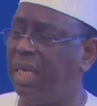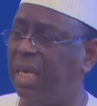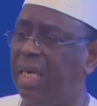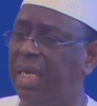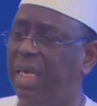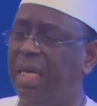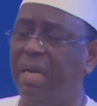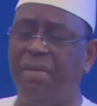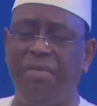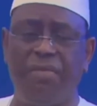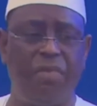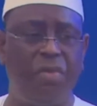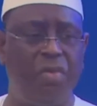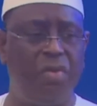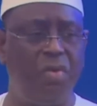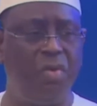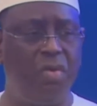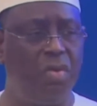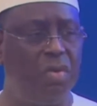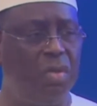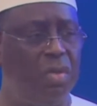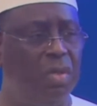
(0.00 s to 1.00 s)
aller à
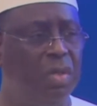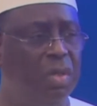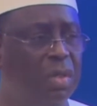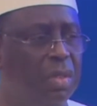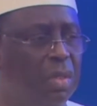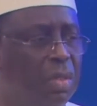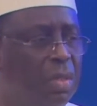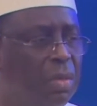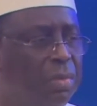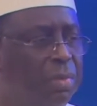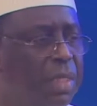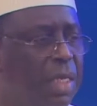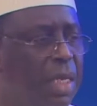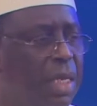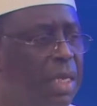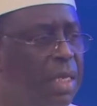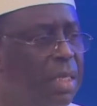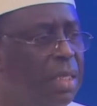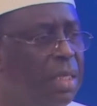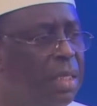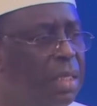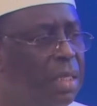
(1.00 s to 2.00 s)
volo, comme ça,
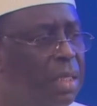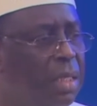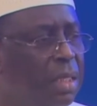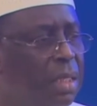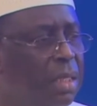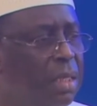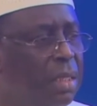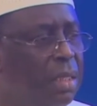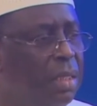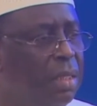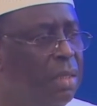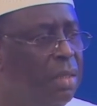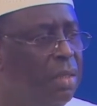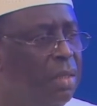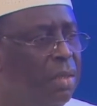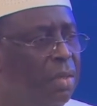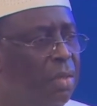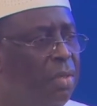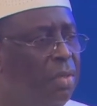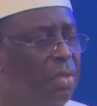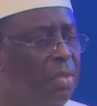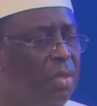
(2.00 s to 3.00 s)

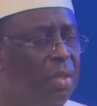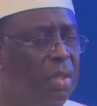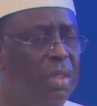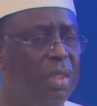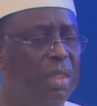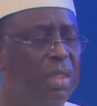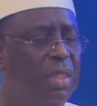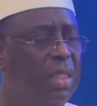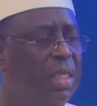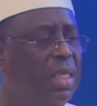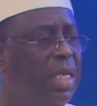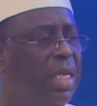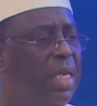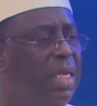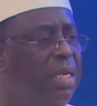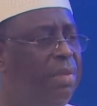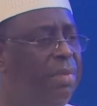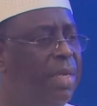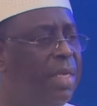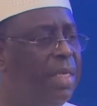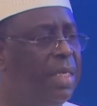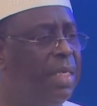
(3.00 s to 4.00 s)
au nom de je ne sais quelle
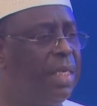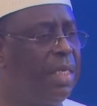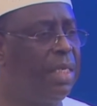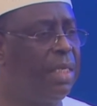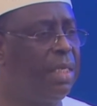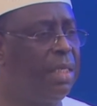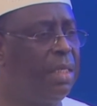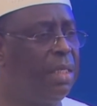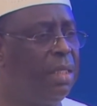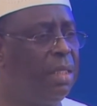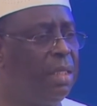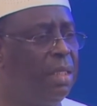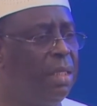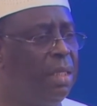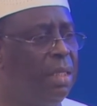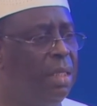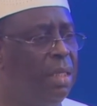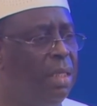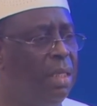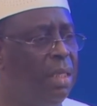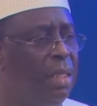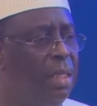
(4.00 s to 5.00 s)
liberté
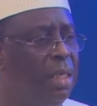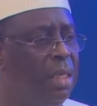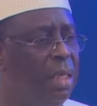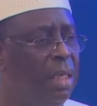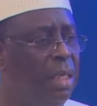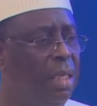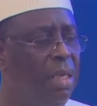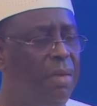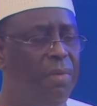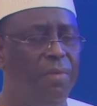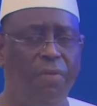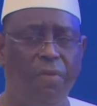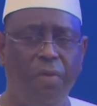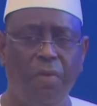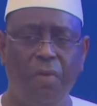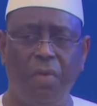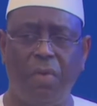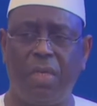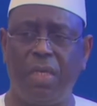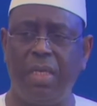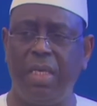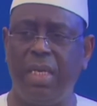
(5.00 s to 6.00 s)
Il
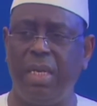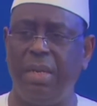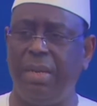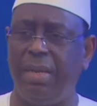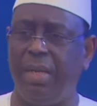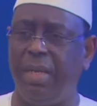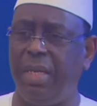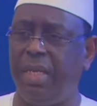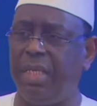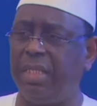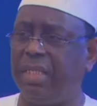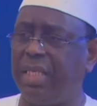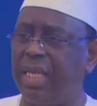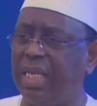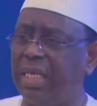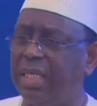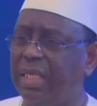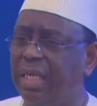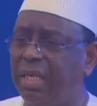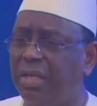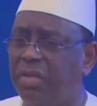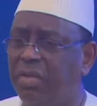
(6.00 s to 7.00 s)
faut que les
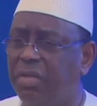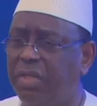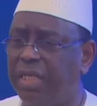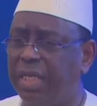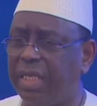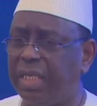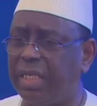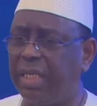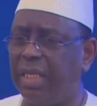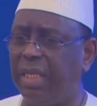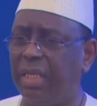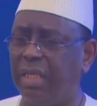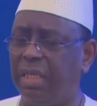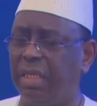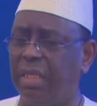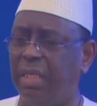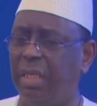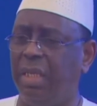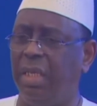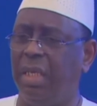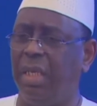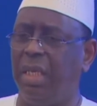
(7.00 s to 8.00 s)
acteurs du secteur
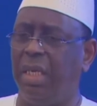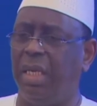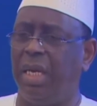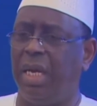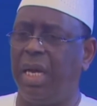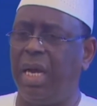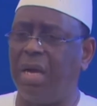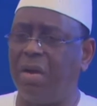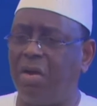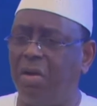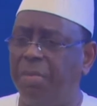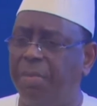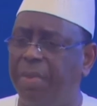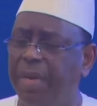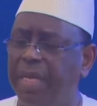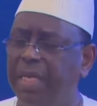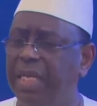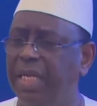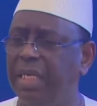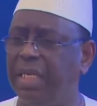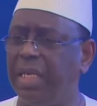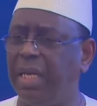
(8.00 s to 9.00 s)

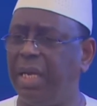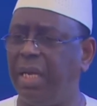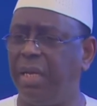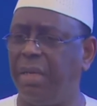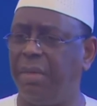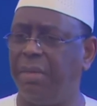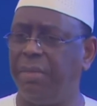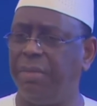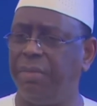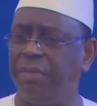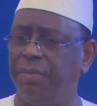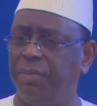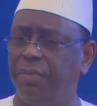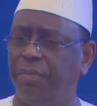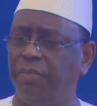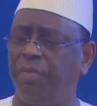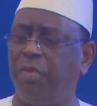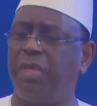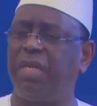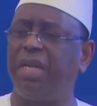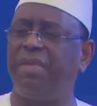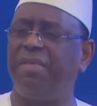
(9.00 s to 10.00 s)
accompagnent l'État
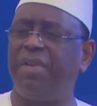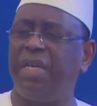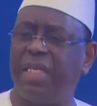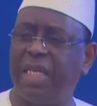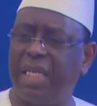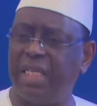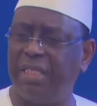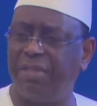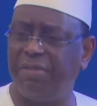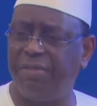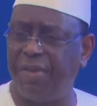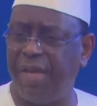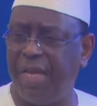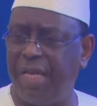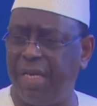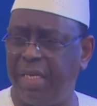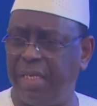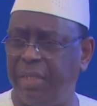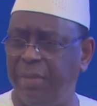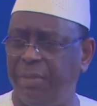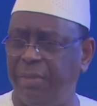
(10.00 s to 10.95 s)
pour davantage faire